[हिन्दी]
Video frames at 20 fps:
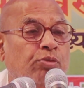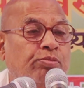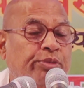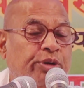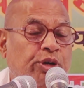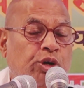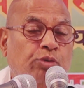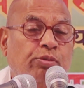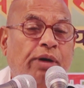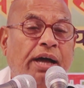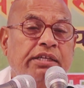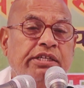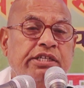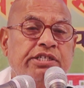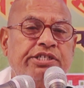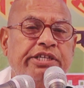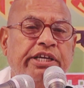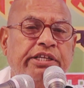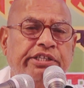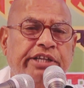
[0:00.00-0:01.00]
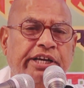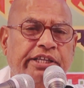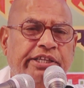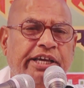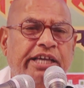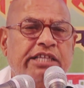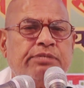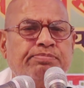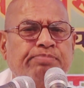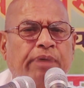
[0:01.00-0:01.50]
विनोबा जी से
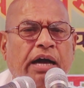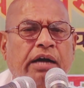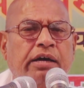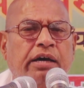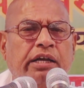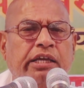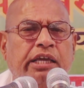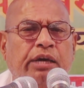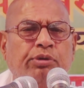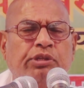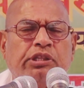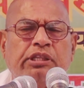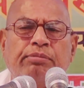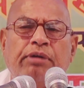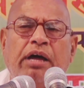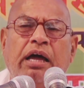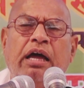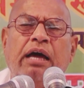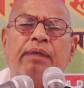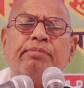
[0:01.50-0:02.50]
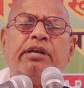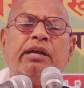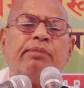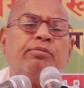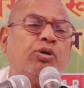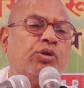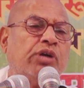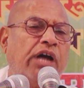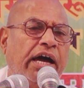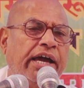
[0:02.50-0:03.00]
निर्देश पाकर के वो तमाम
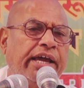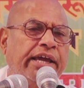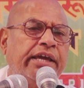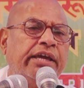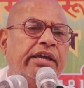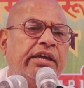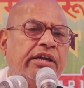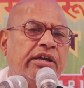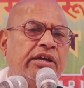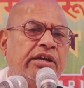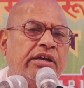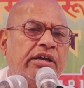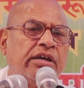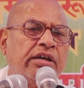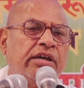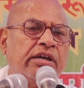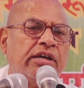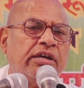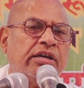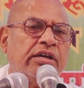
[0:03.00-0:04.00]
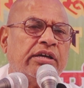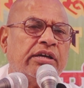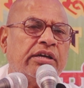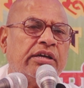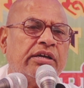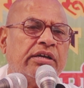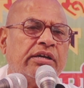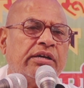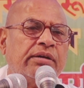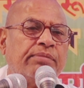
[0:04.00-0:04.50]
नवोढ़ाएं
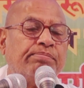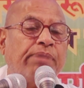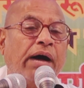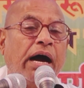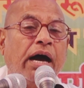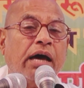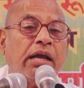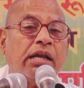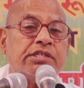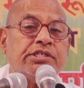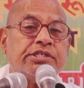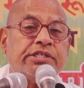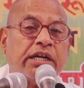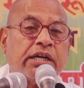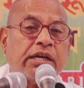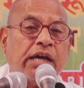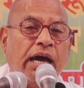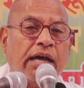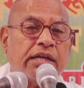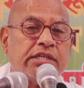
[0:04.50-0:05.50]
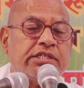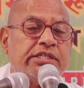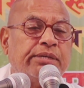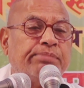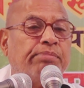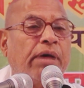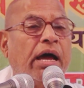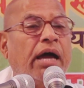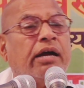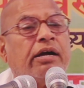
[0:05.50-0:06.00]
भारत सरकार से
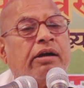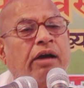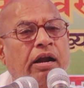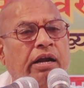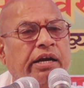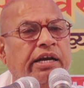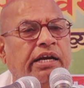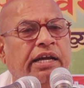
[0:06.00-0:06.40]
मांग करने